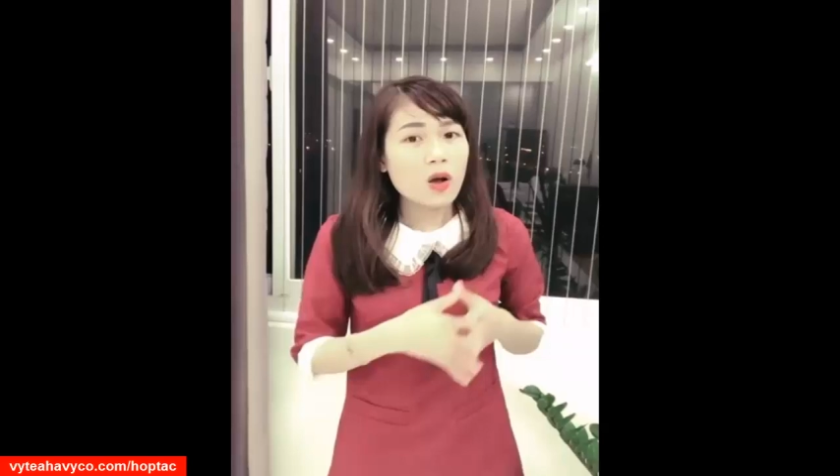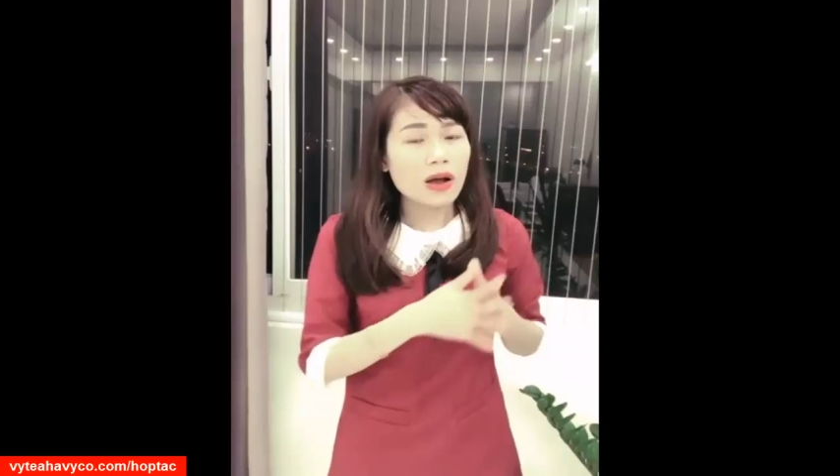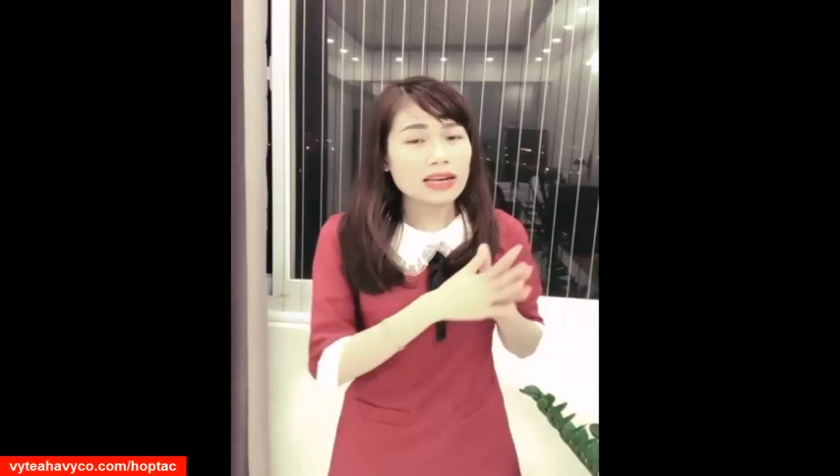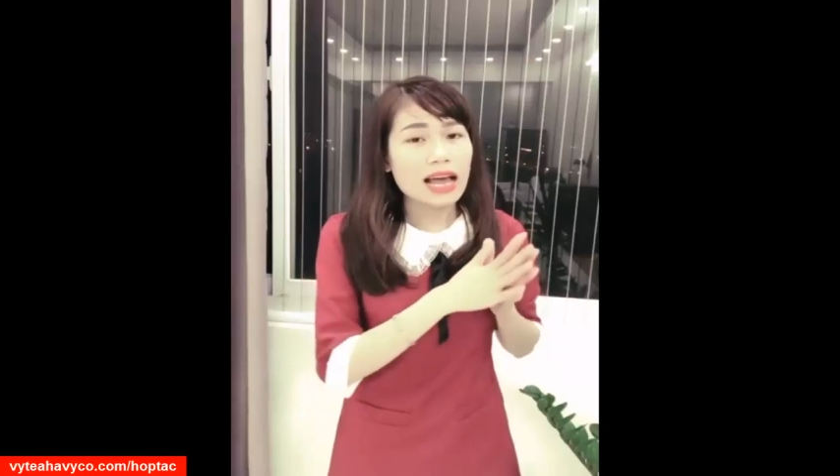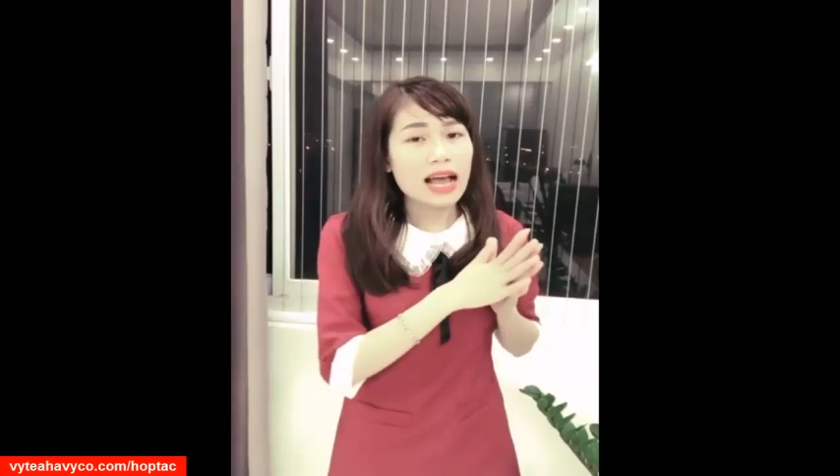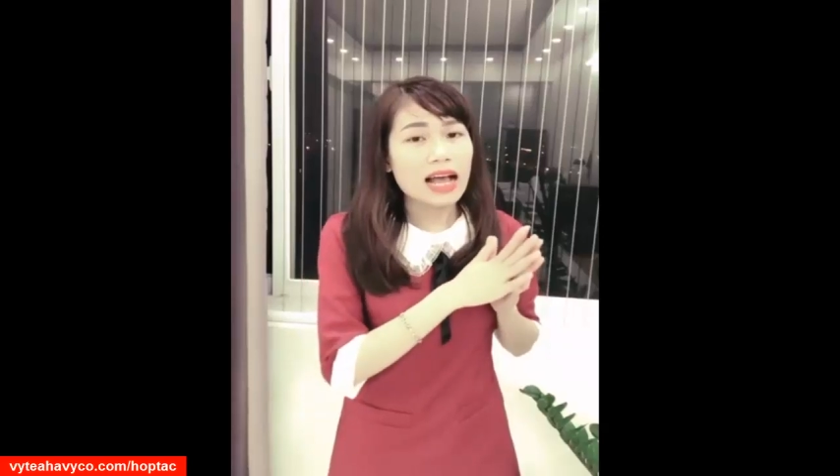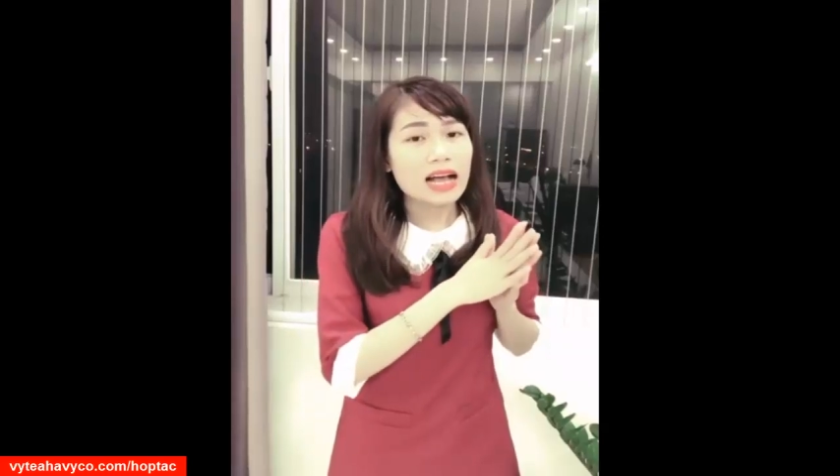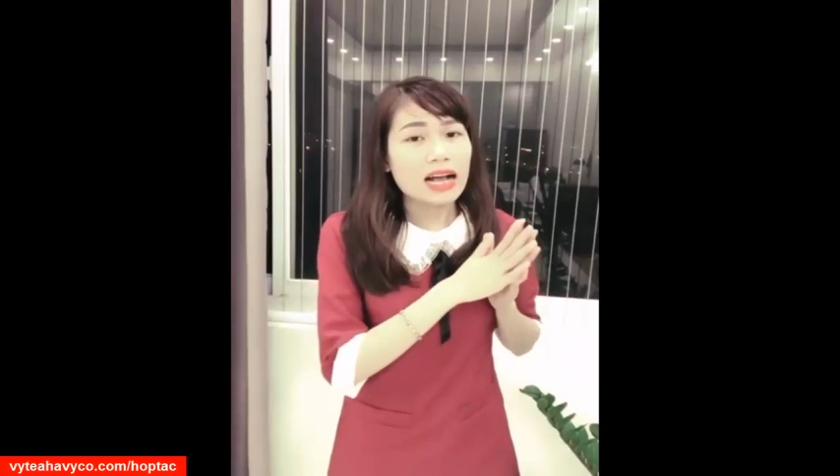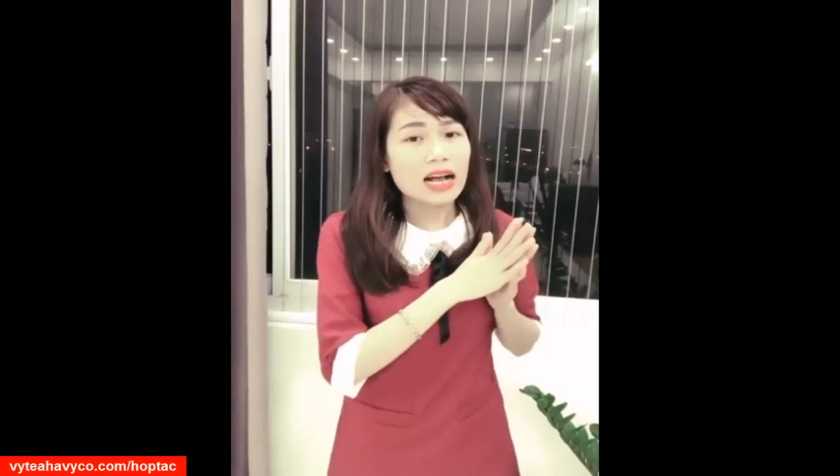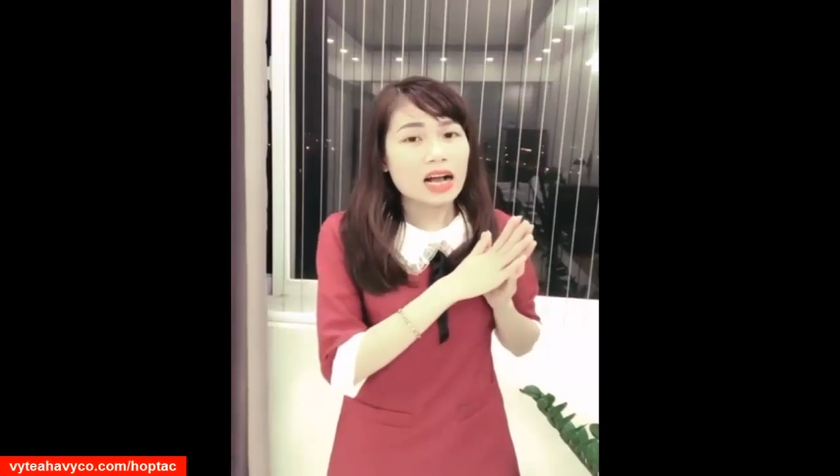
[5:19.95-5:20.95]
hoặc là
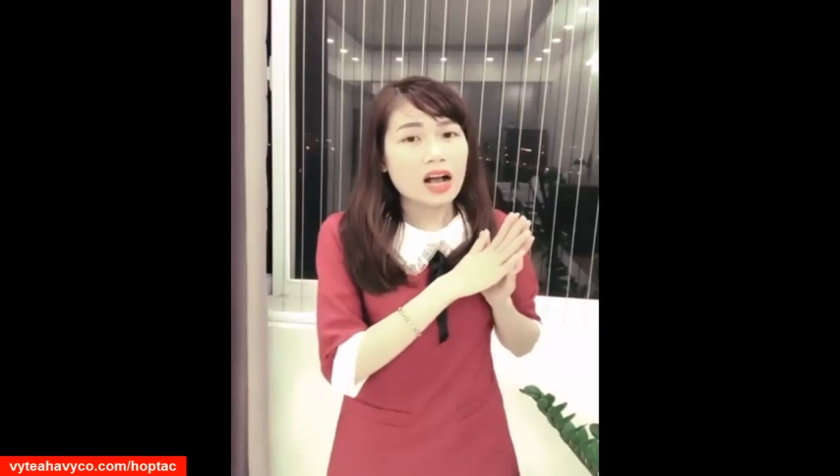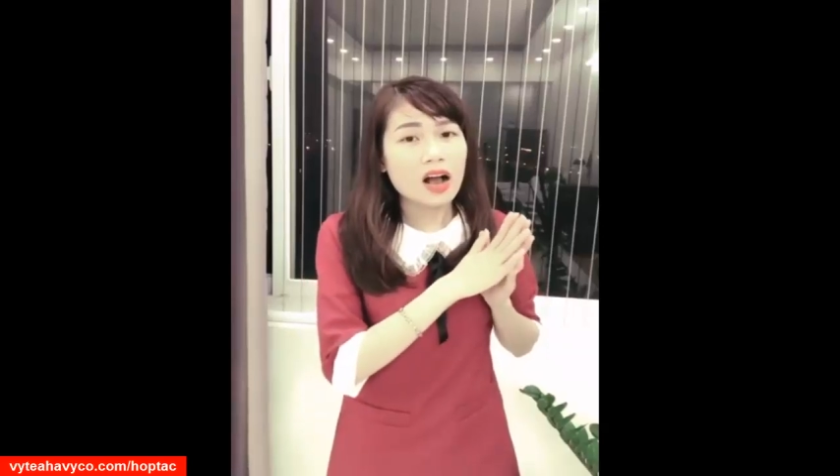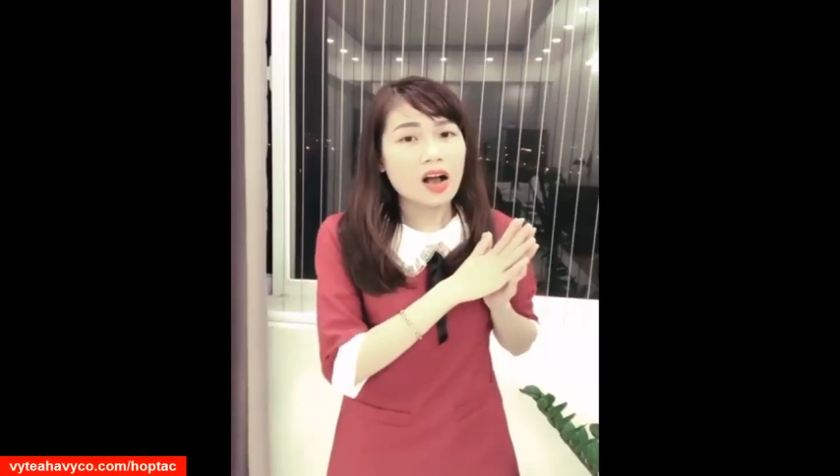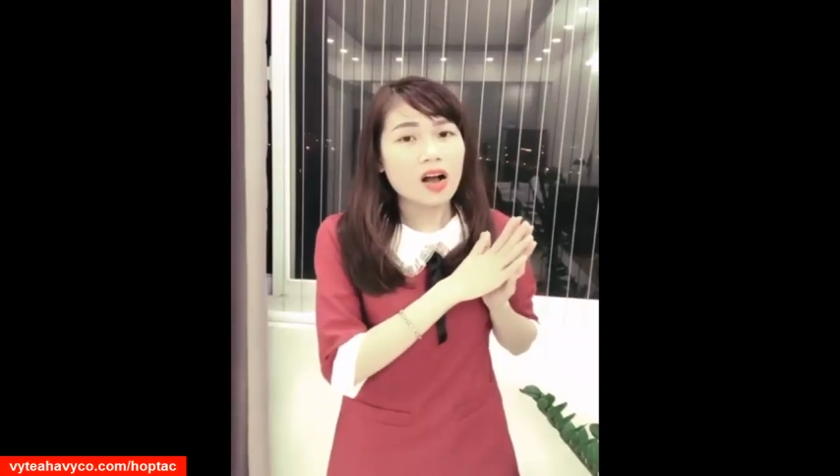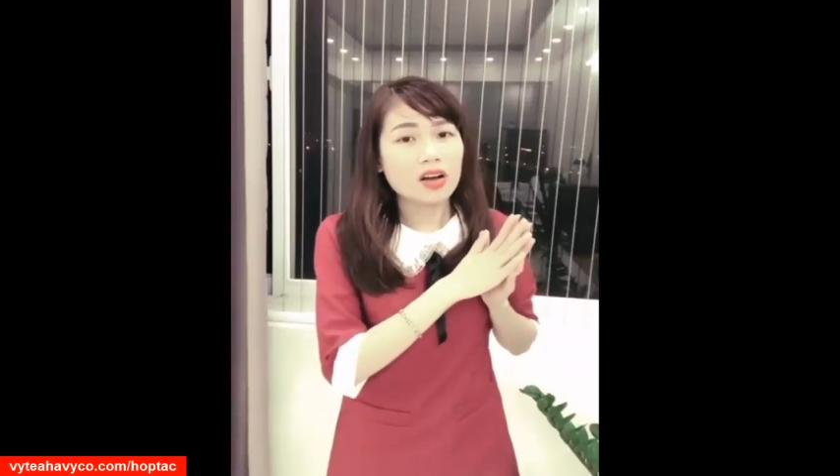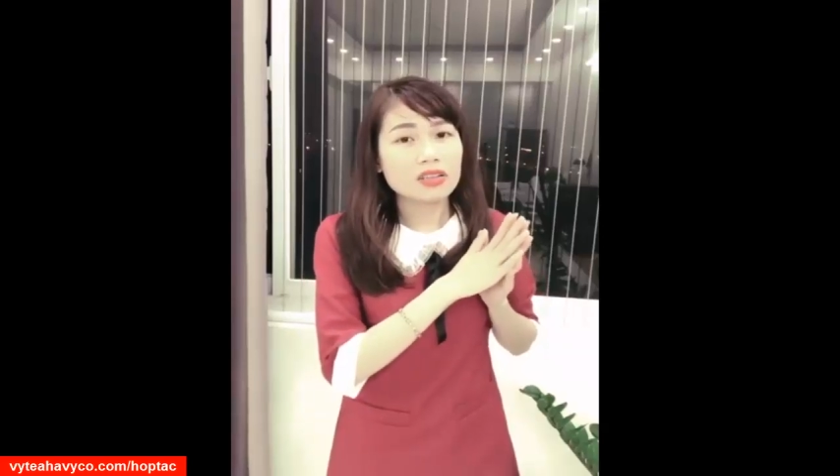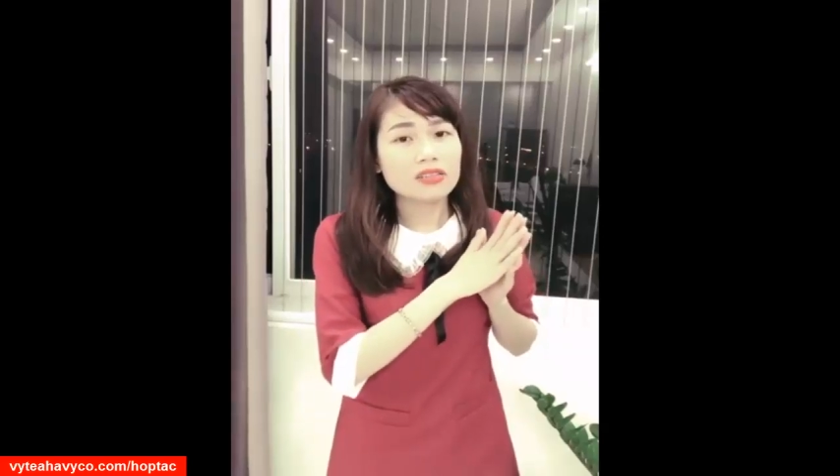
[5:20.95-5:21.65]
à, họ